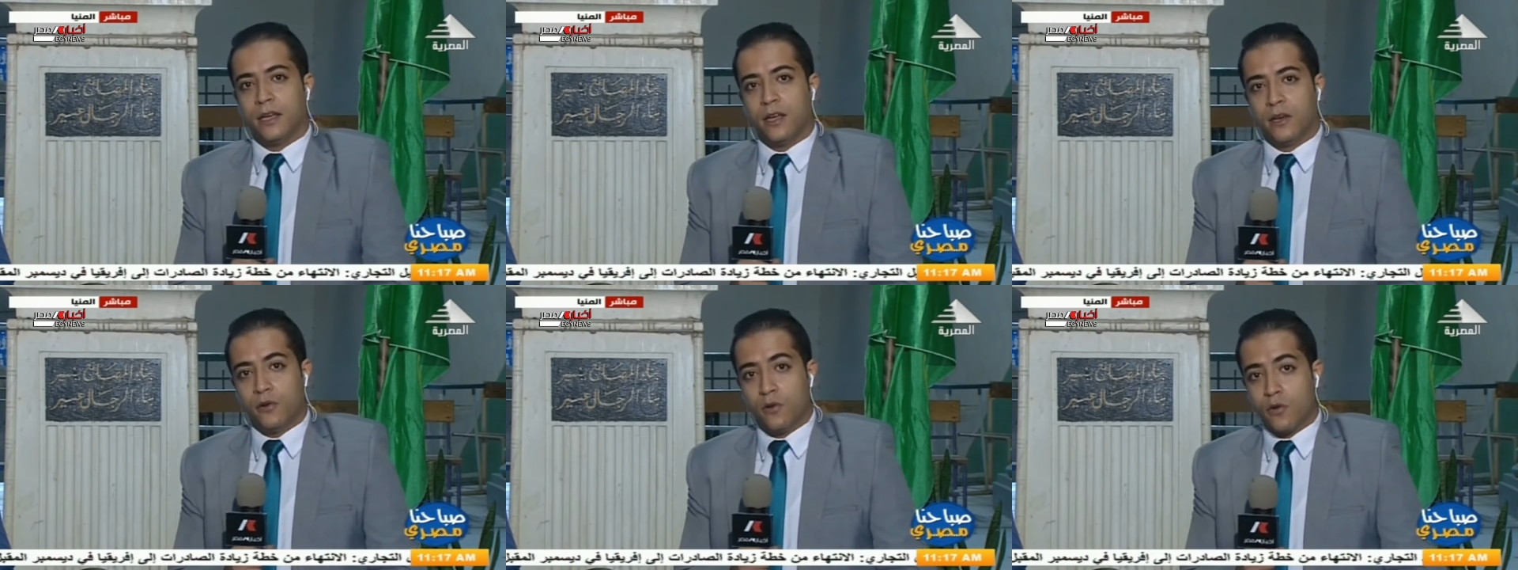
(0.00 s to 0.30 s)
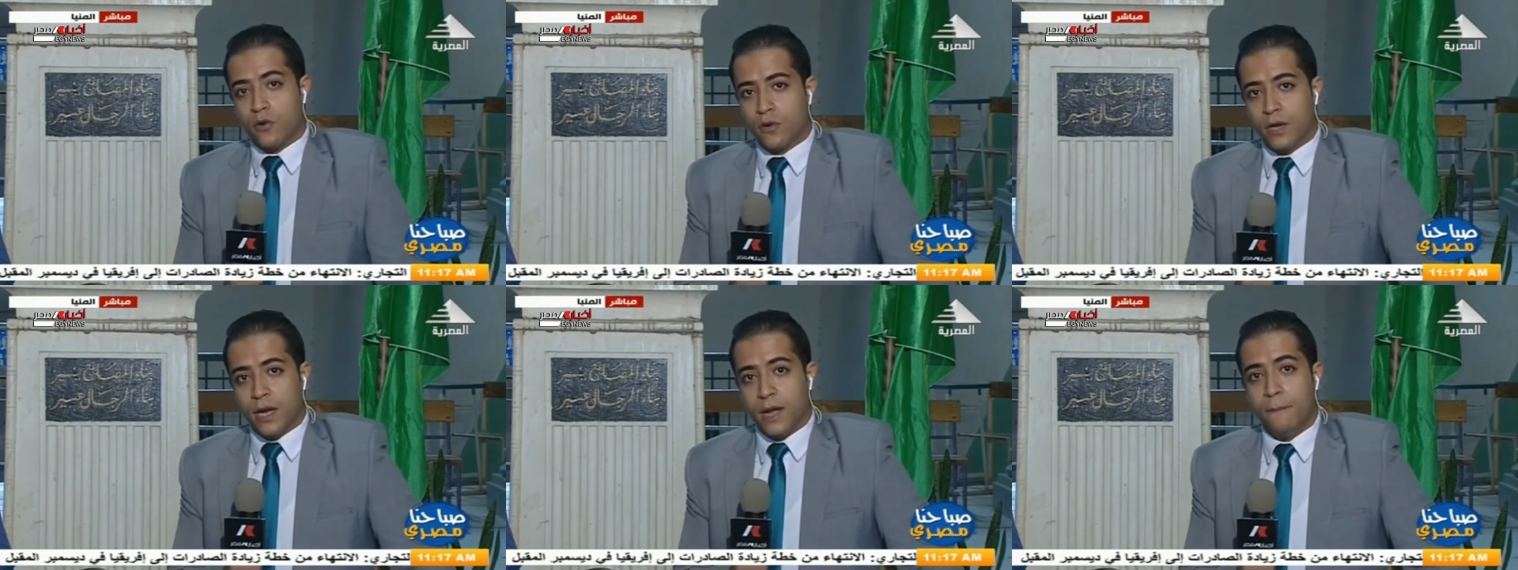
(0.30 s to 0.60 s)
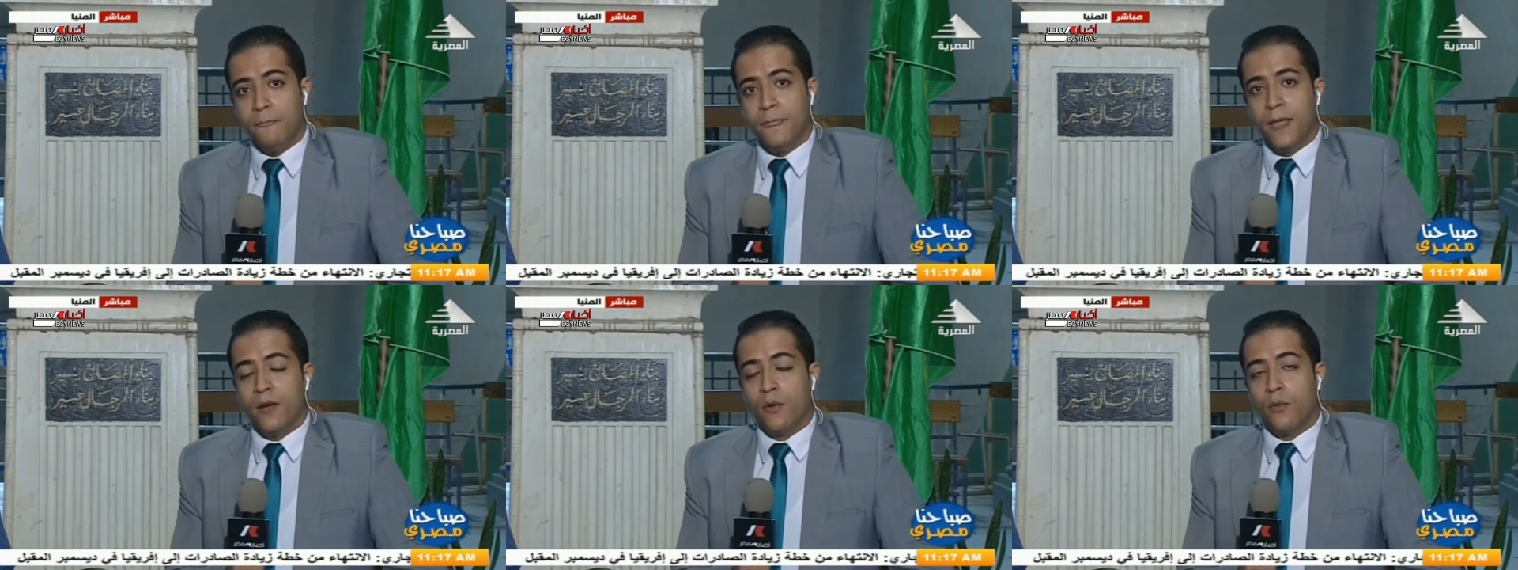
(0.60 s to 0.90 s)
كورونا
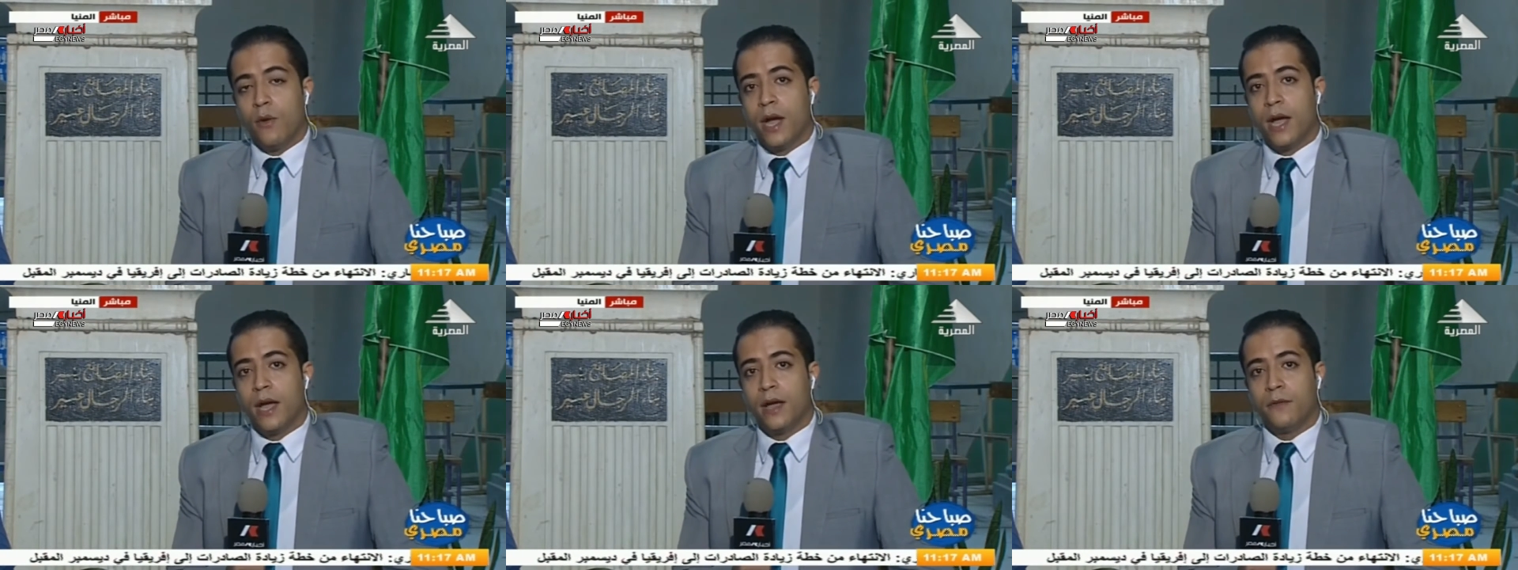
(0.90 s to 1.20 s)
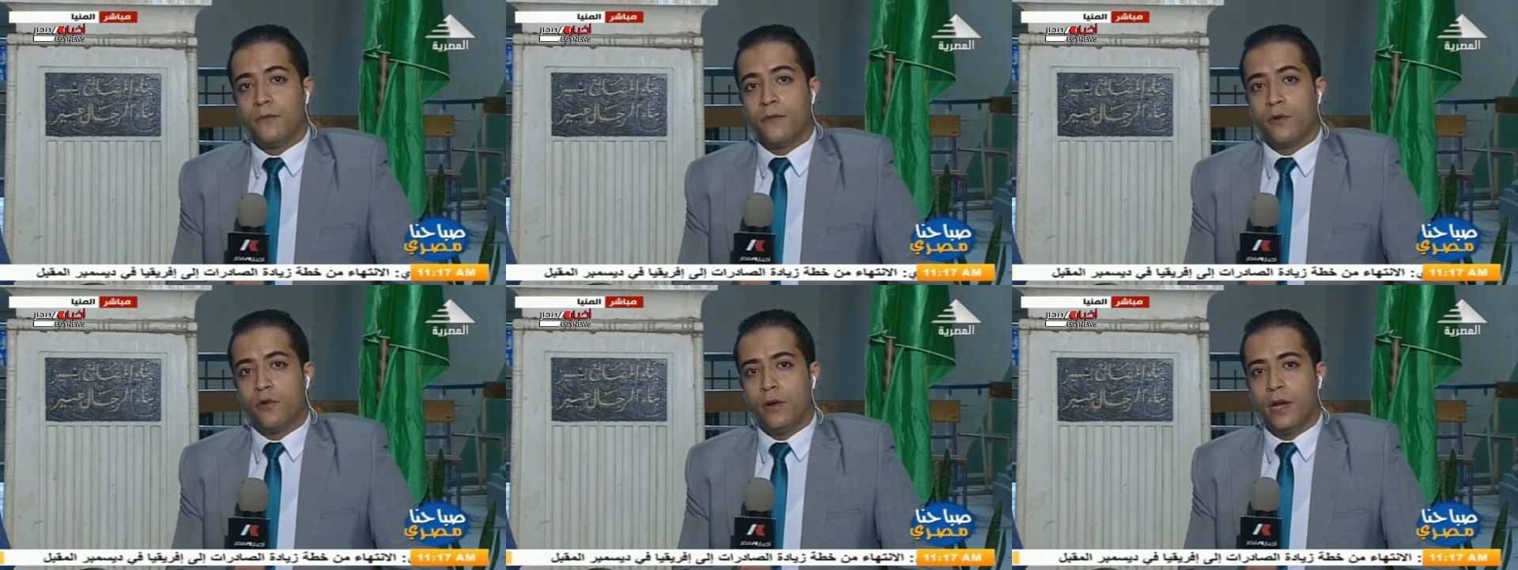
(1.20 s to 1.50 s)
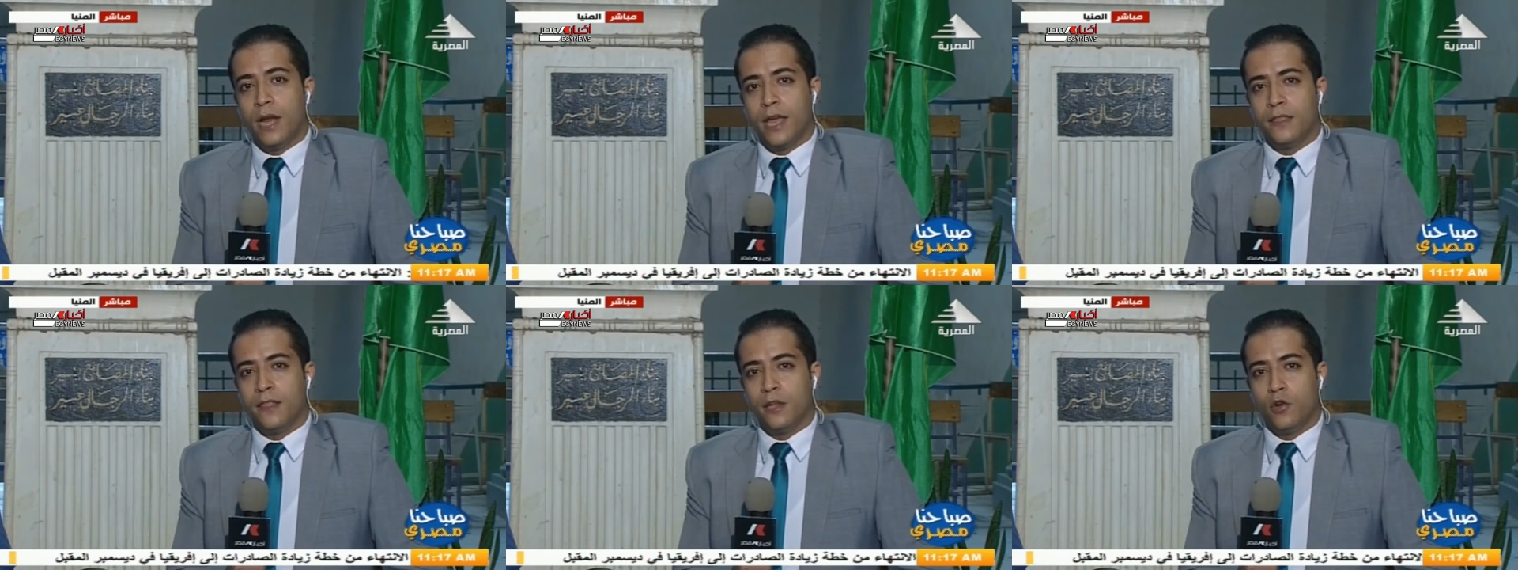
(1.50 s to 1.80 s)
وفي كل
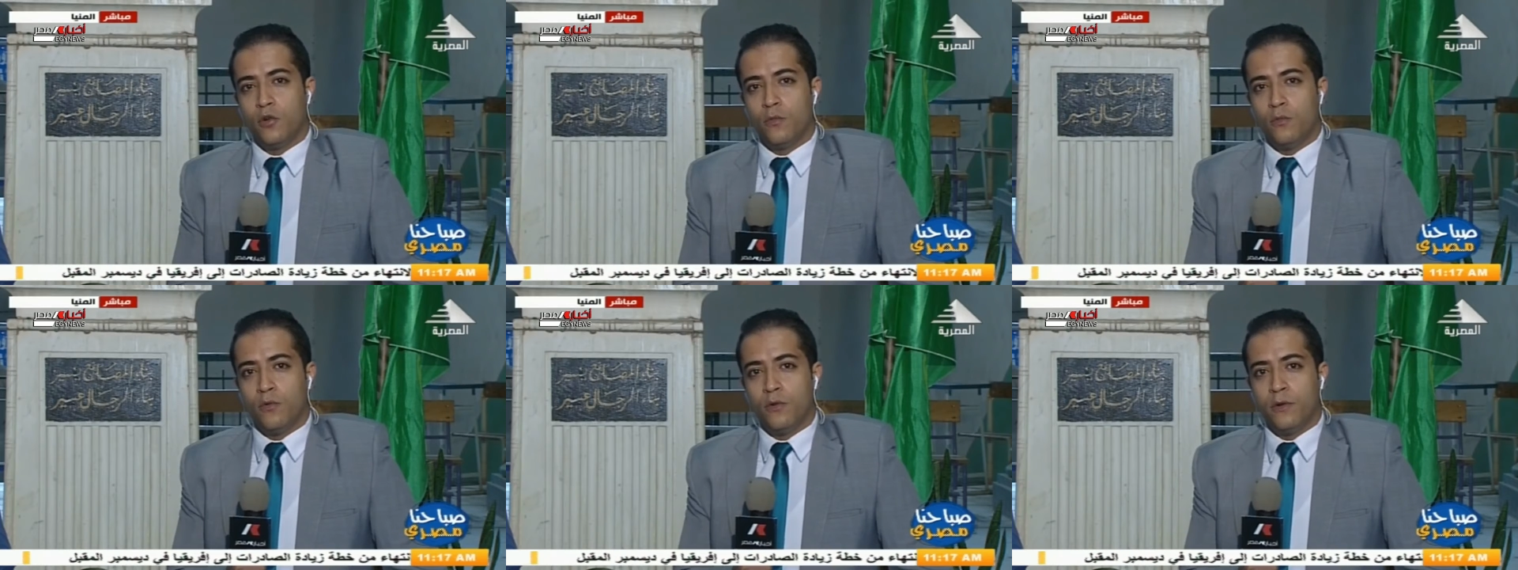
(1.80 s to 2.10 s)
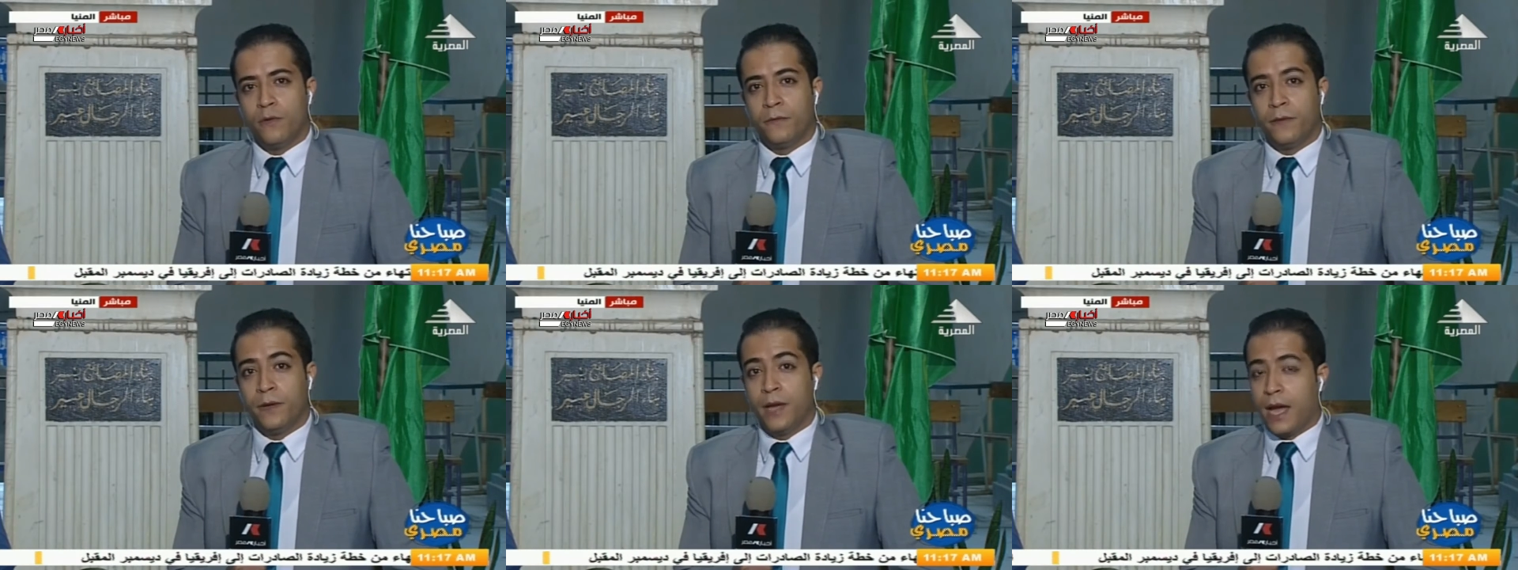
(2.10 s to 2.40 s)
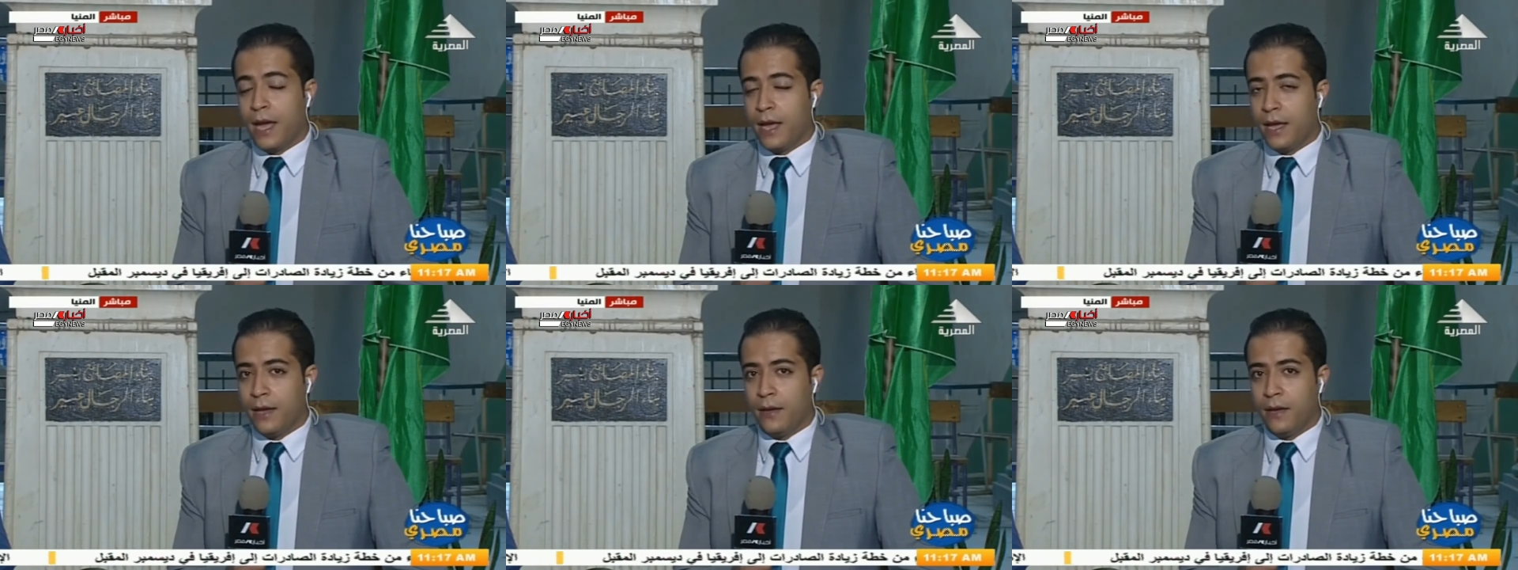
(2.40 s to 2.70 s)
هذه الأمور في
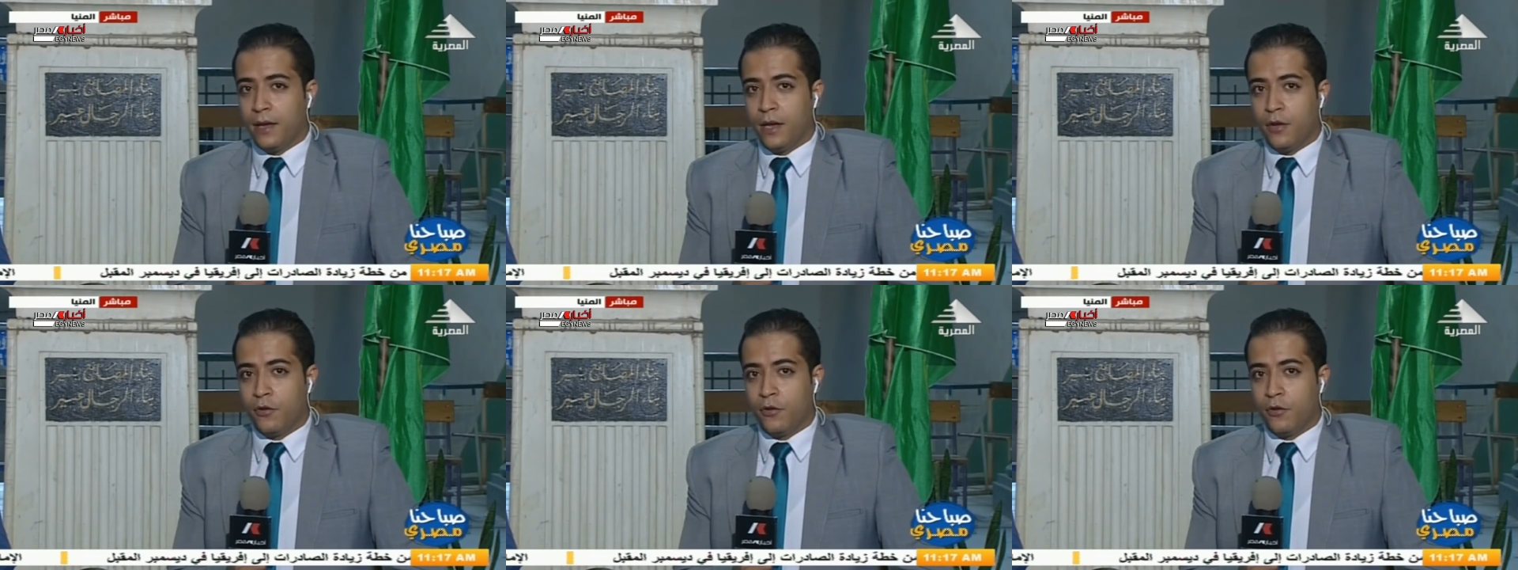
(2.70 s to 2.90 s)
آه،